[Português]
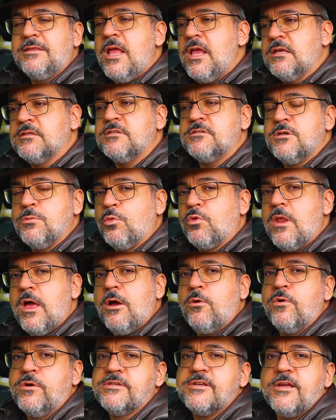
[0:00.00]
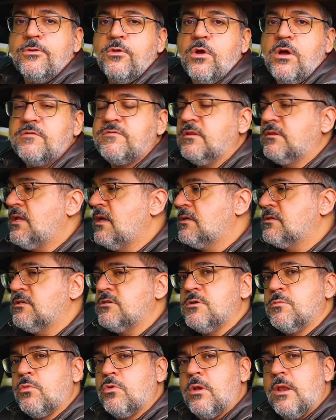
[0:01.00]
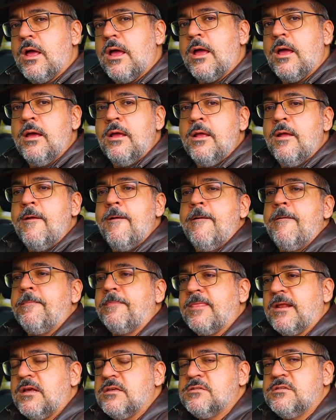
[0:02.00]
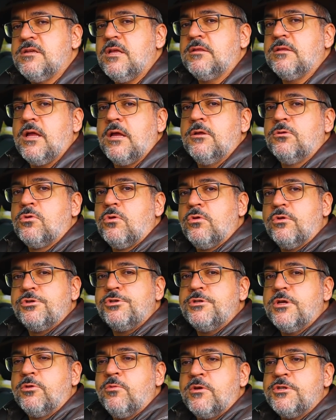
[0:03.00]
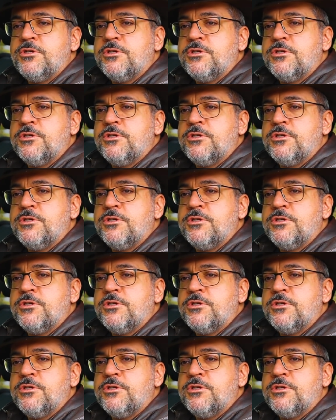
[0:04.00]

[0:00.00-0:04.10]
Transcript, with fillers: Tem que estimular coisa nova, tem que estimular trazer tecnologia, não